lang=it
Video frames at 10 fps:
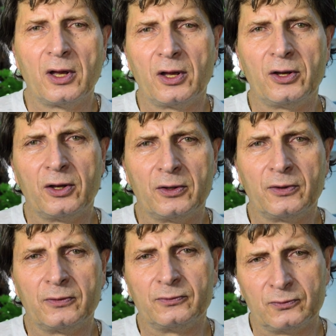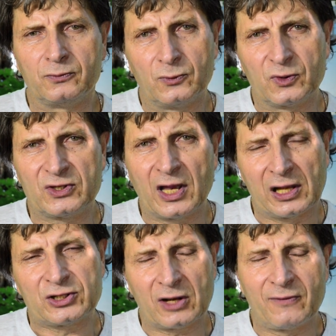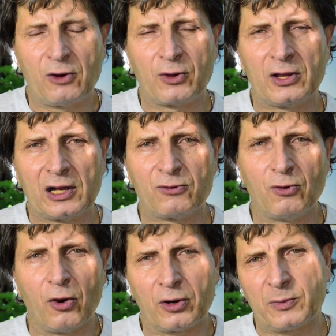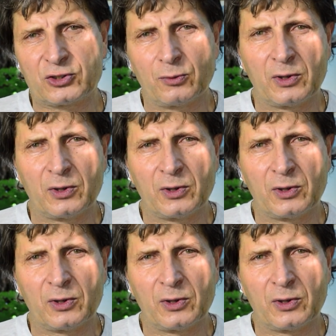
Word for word: eh, sia nel cervello che nel cuore, perciò